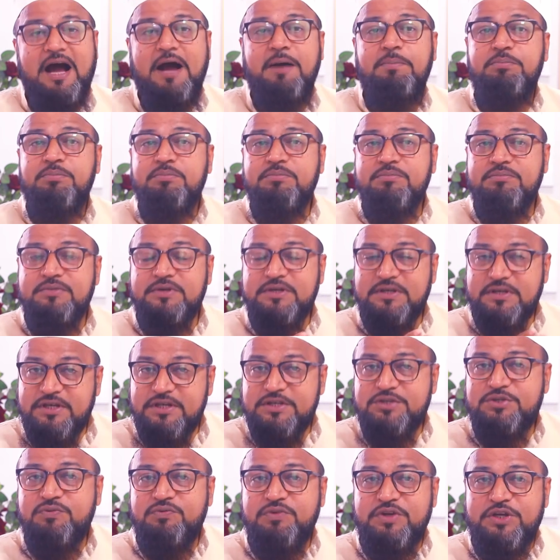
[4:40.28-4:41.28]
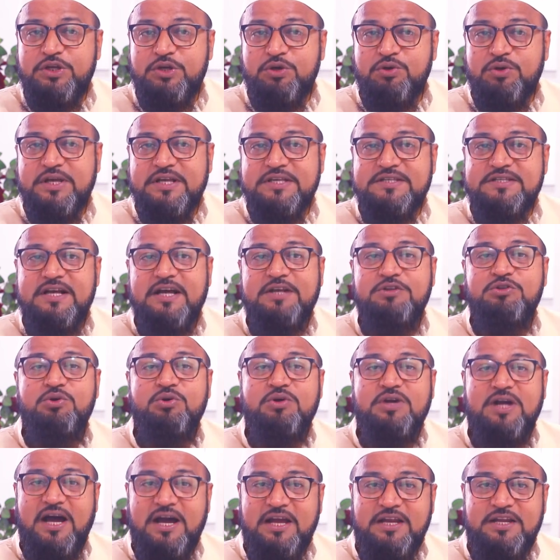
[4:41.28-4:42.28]
अब इस वीडियो के साथ जो
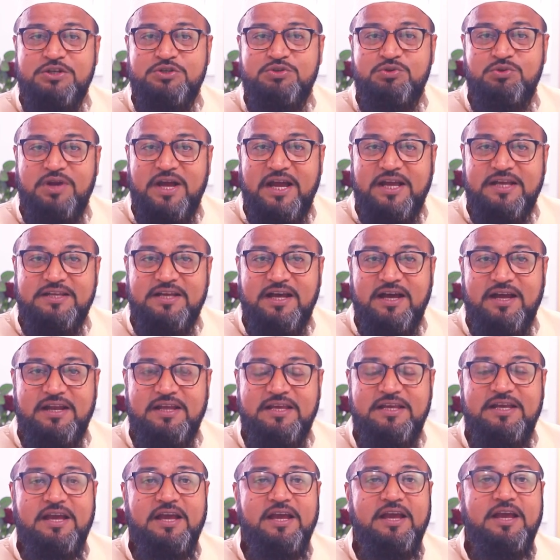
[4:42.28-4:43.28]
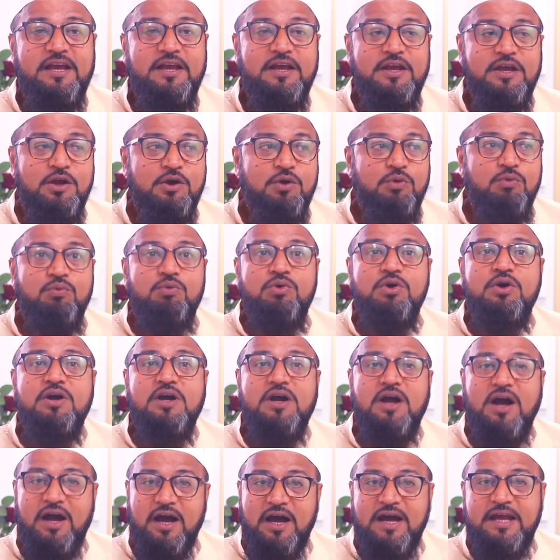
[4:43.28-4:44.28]
कहानी सुनाई जा रही है वो
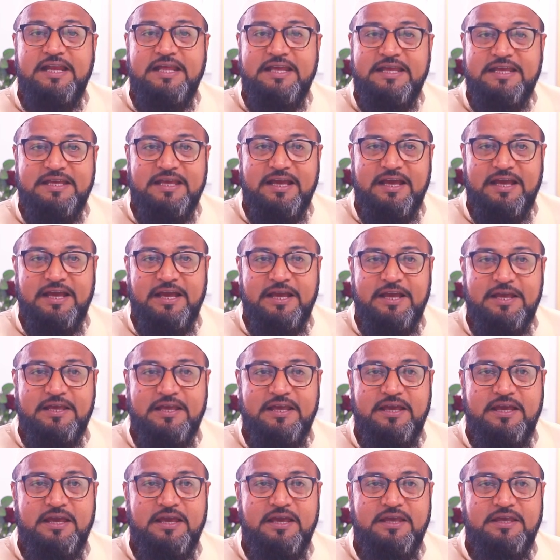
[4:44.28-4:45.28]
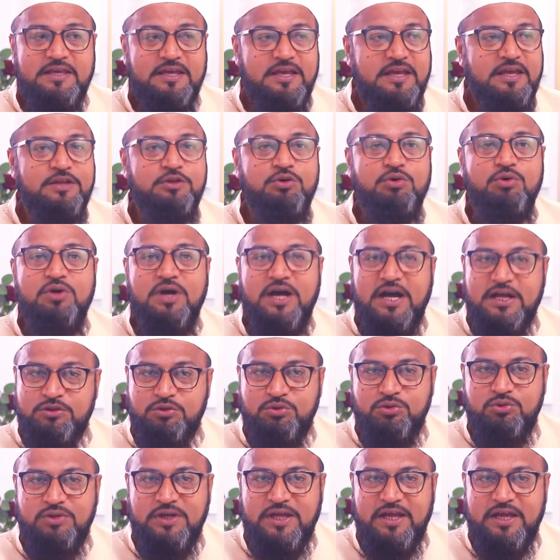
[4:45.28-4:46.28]
कहानी ये है कि ये जो
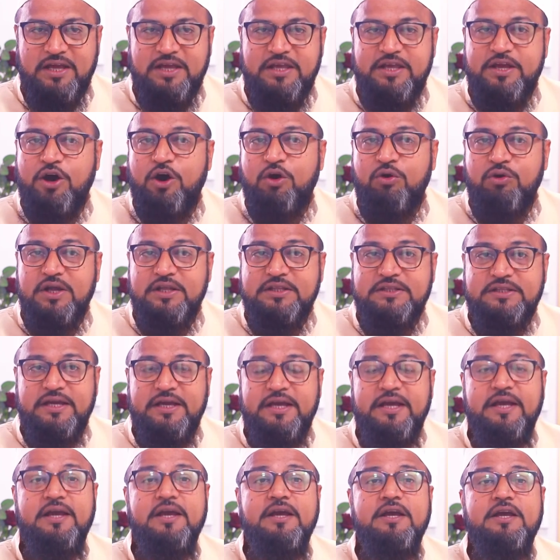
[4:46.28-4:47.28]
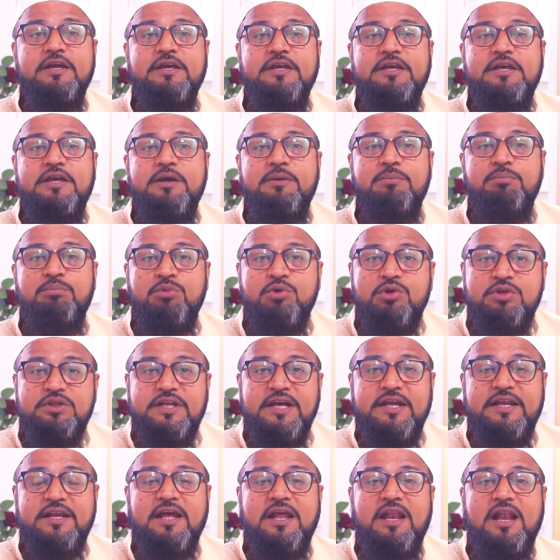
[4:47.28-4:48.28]
खातून है ये औरत है ये
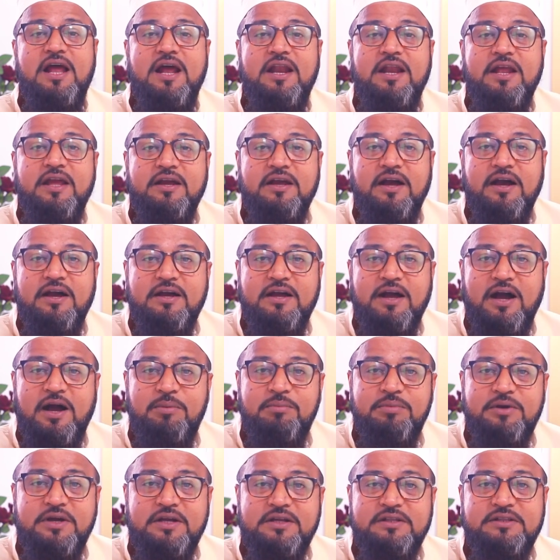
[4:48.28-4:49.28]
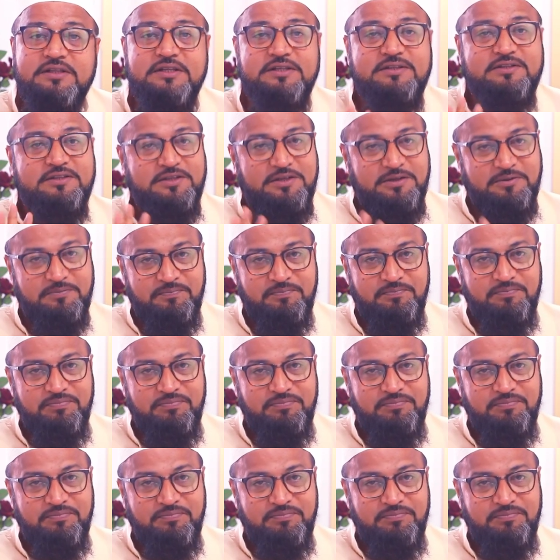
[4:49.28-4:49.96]
मुर्दे नहलाने का काम करती थी